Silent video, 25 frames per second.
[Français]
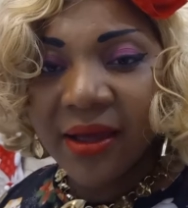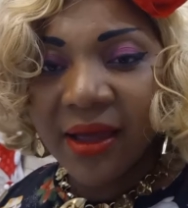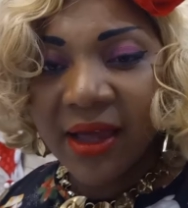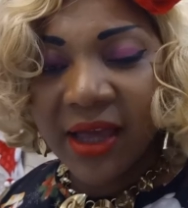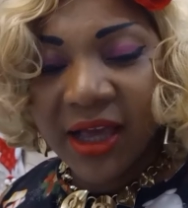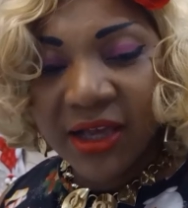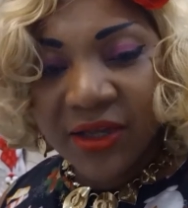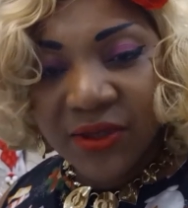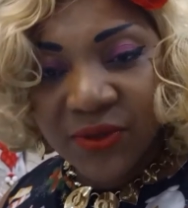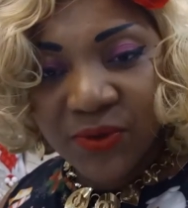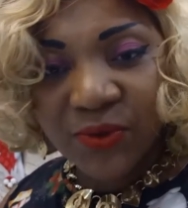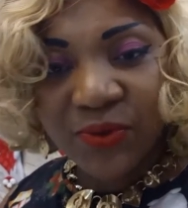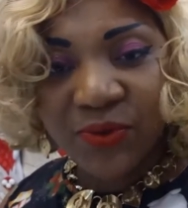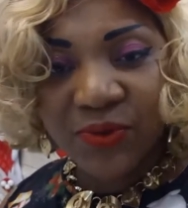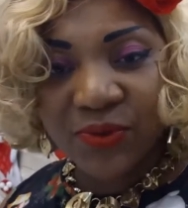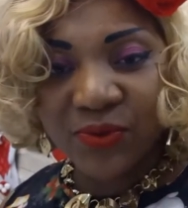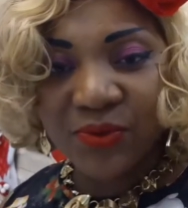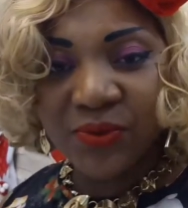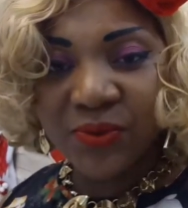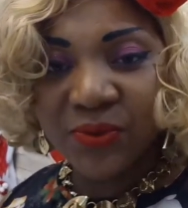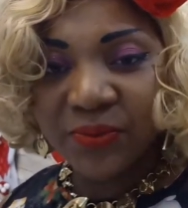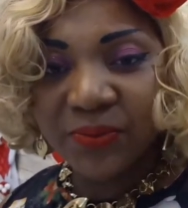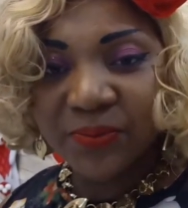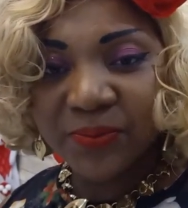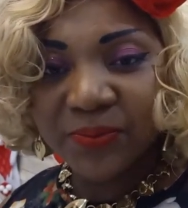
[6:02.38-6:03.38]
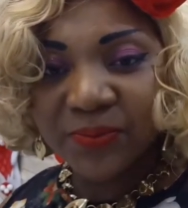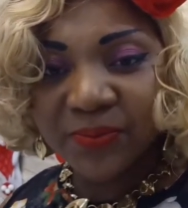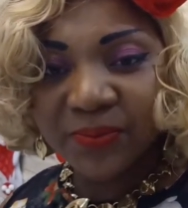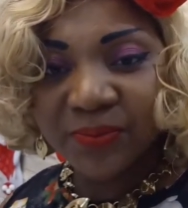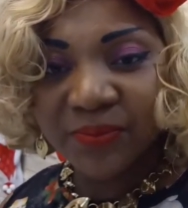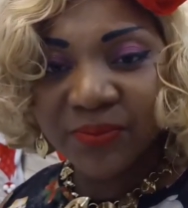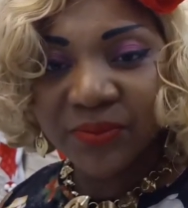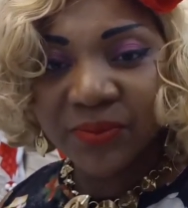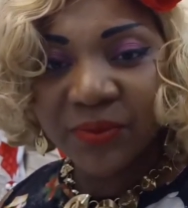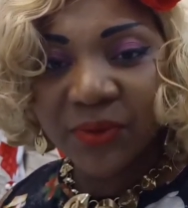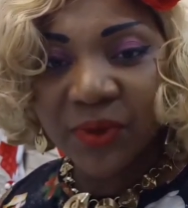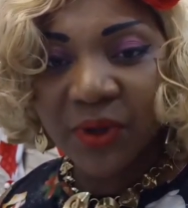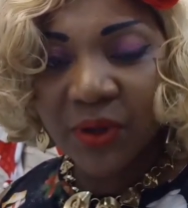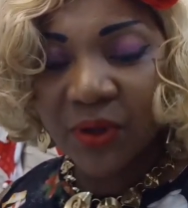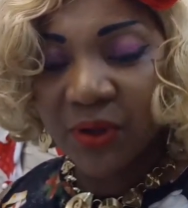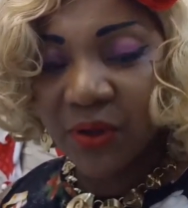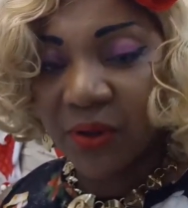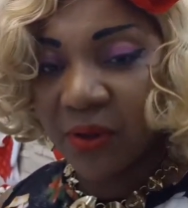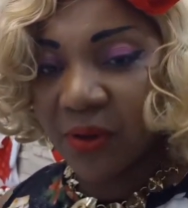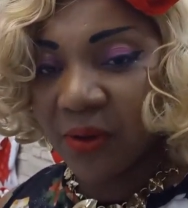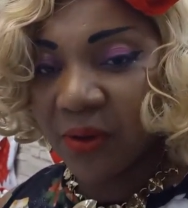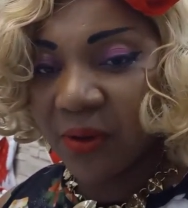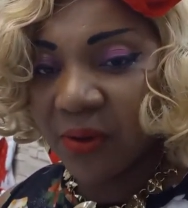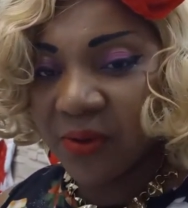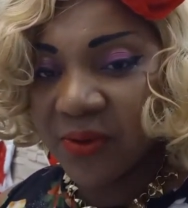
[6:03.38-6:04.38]
Et surtout,
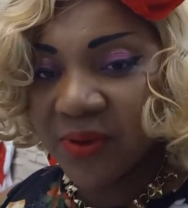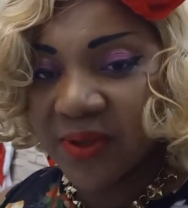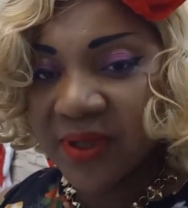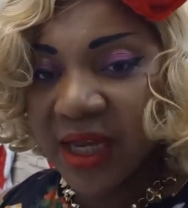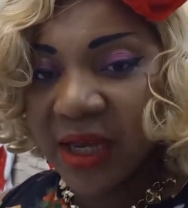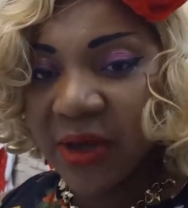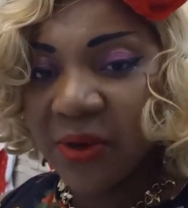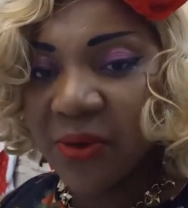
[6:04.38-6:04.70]
on sait